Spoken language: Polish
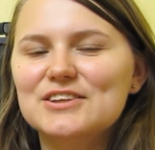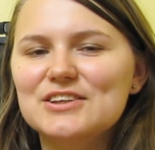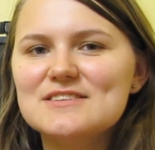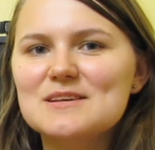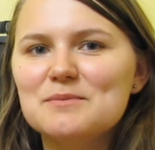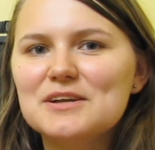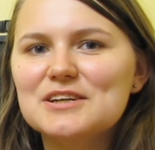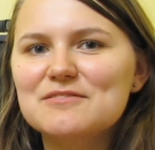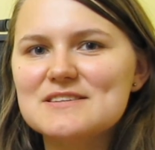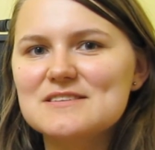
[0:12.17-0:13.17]
Dziś
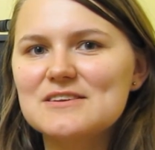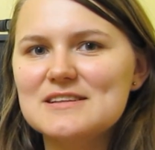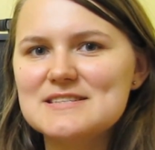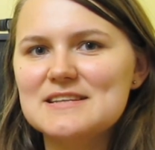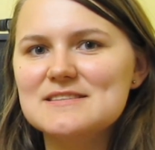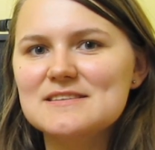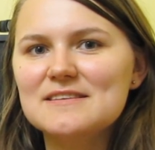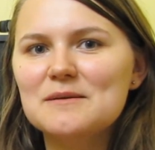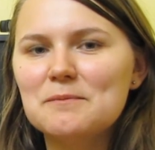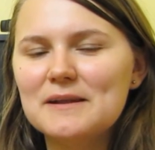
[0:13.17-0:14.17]
zapraszam Was do
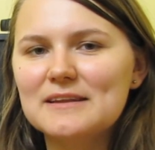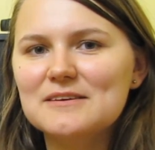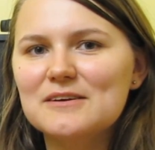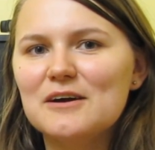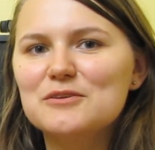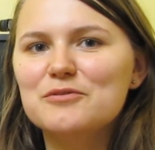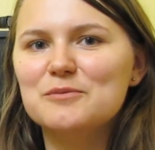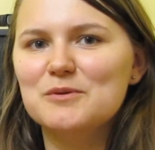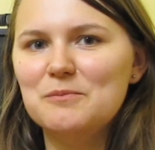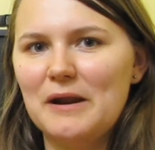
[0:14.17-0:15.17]
recenzji depilatora od
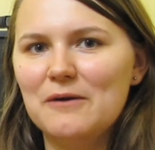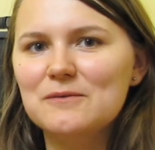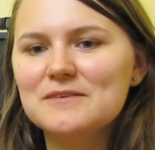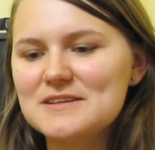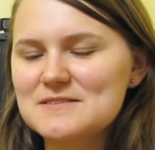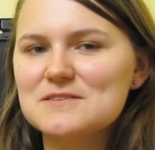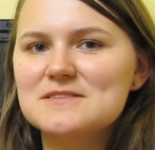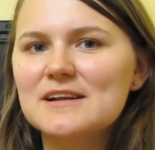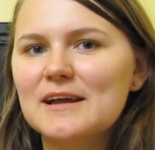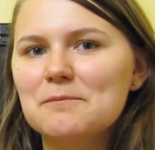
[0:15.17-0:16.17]
firmy Brau. Jest to
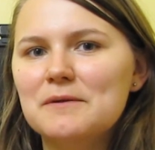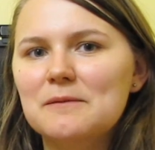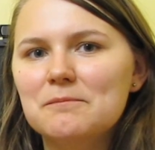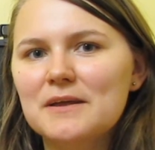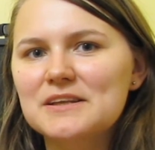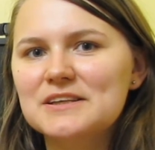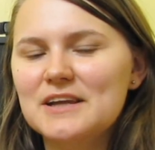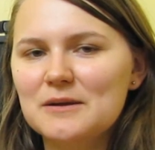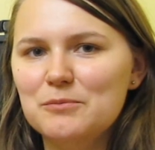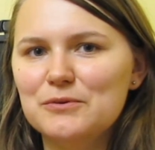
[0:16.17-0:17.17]
Silke Peel
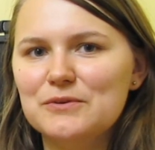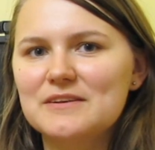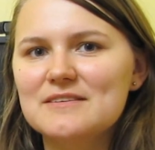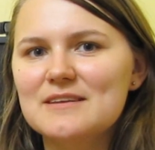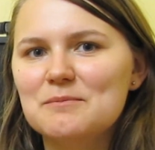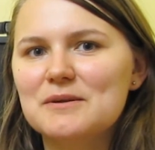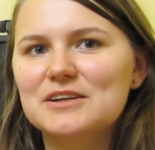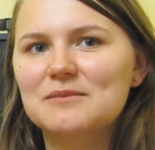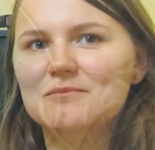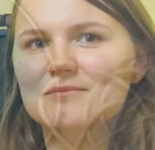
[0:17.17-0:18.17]
5 Young Beauty.
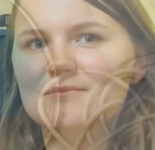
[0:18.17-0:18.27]
Zapraszam.